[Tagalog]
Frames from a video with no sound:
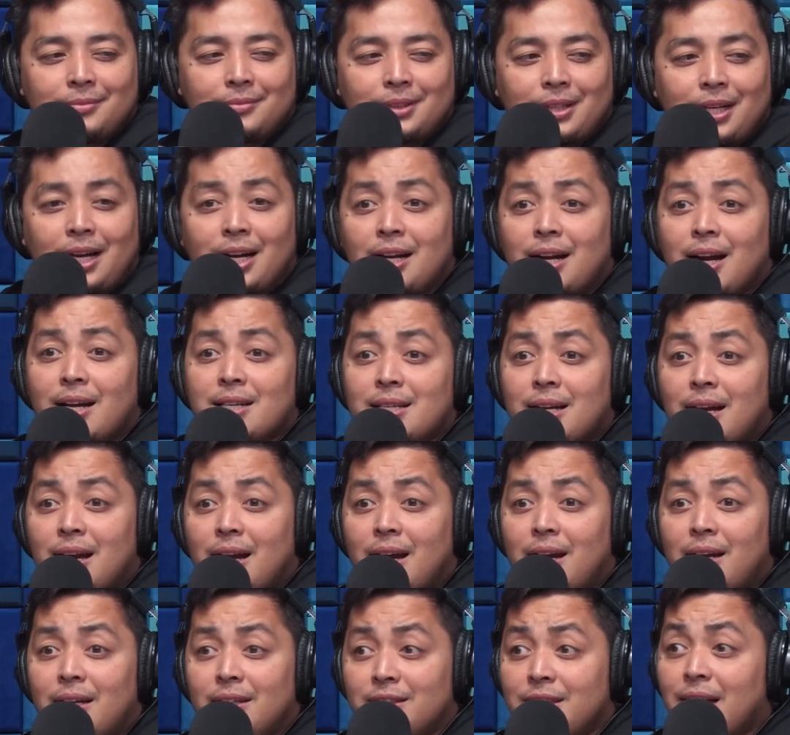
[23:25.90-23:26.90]
Hanggang
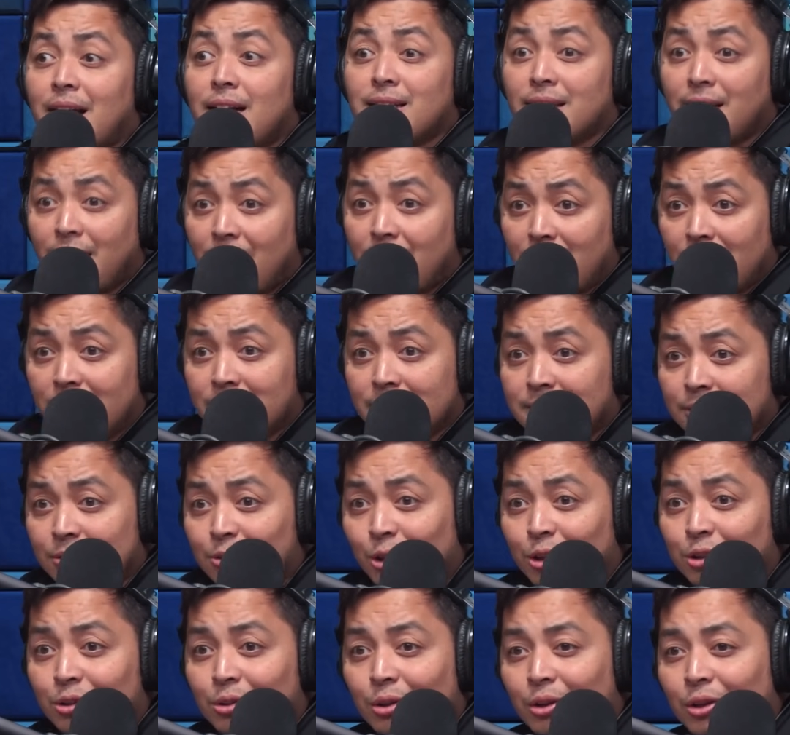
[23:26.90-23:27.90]
mm-hmm. sa jog na lang,
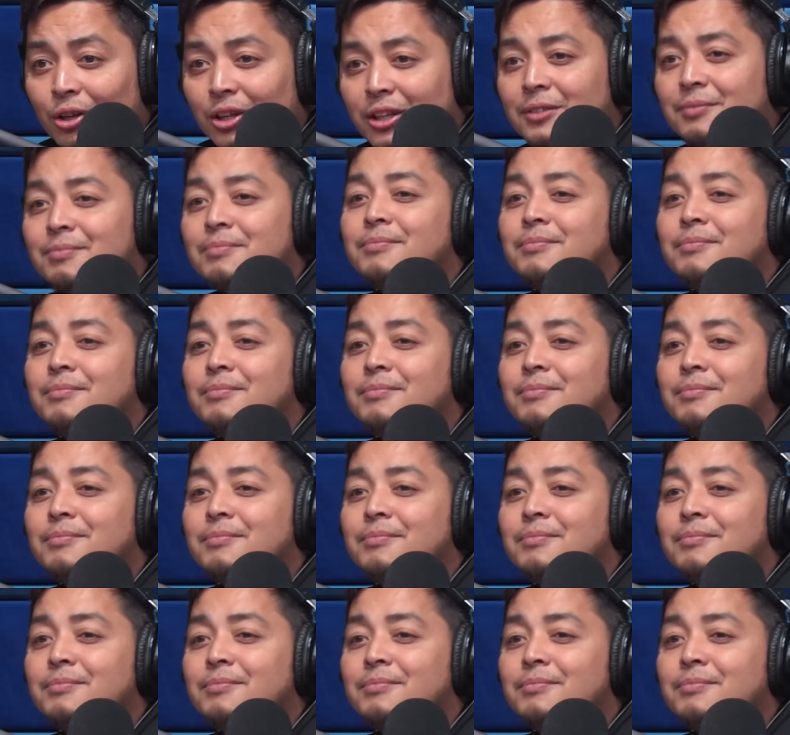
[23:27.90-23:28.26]
tuloy-tuloy.